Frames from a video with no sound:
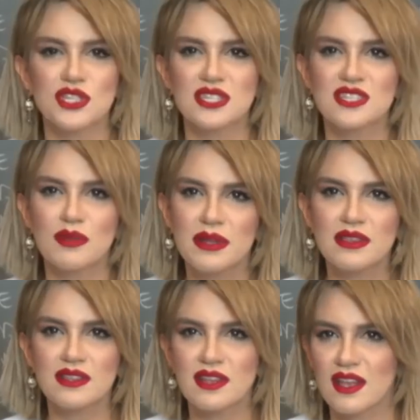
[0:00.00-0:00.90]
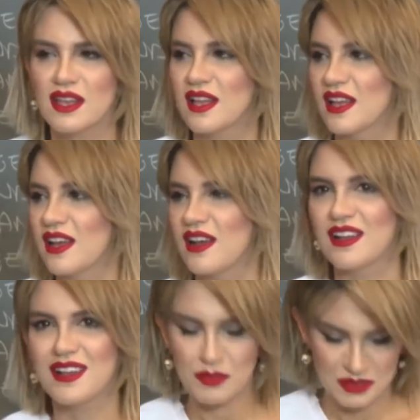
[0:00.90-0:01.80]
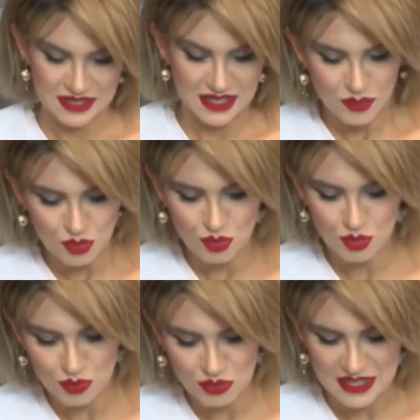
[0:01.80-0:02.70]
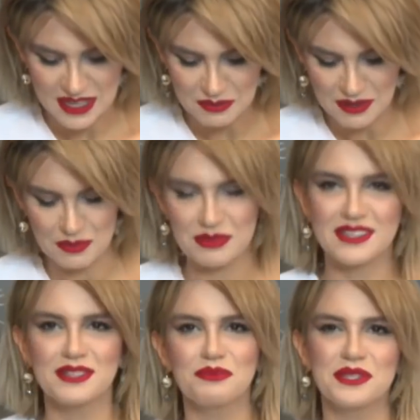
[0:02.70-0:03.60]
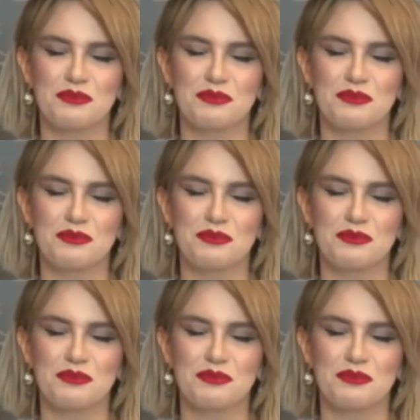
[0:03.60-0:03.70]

eşi sitem etti de Ali abi seni unuttuğumu sanma Pınar'ım